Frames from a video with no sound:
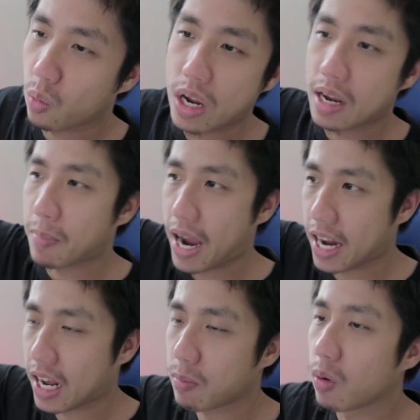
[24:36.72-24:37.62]
วิ่งไป
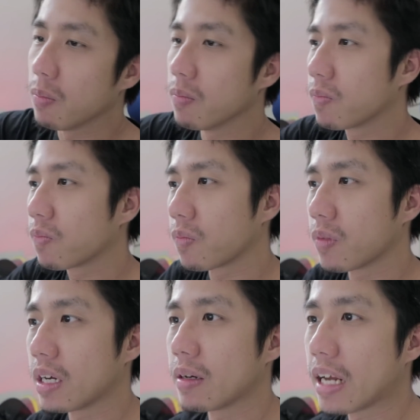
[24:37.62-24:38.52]
นะครับผม
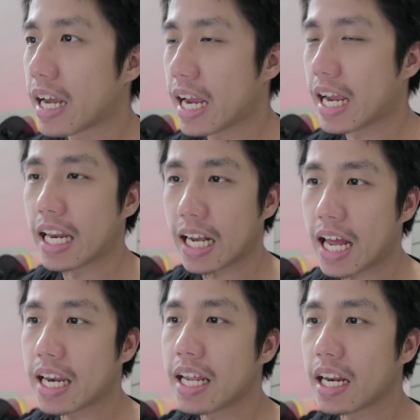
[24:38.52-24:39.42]
ซึ่งนางเอกเห็นอย่าง
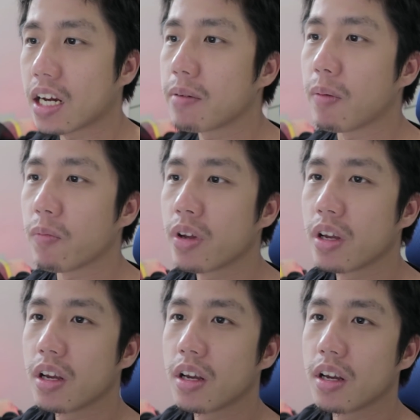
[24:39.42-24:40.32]
นั้นเนี่ยแล้วก็แบบ
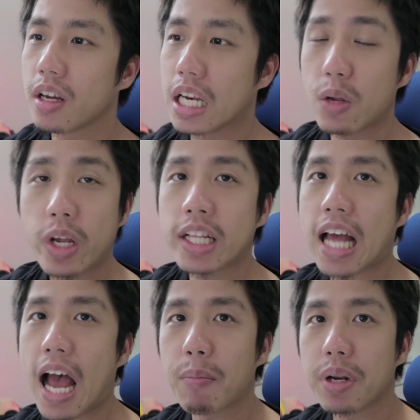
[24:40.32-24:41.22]
รีบวิ่ง
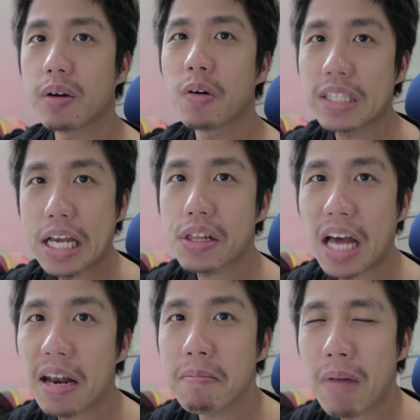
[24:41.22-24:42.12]
ตามไปแล้วโอ้เจ
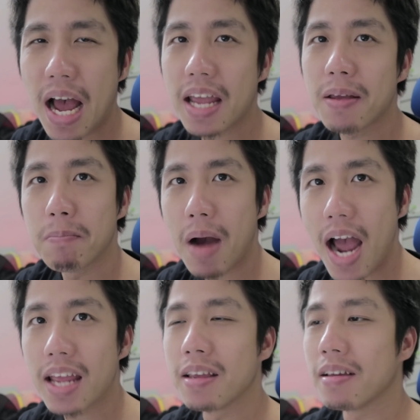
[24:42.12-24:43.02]
สันไม่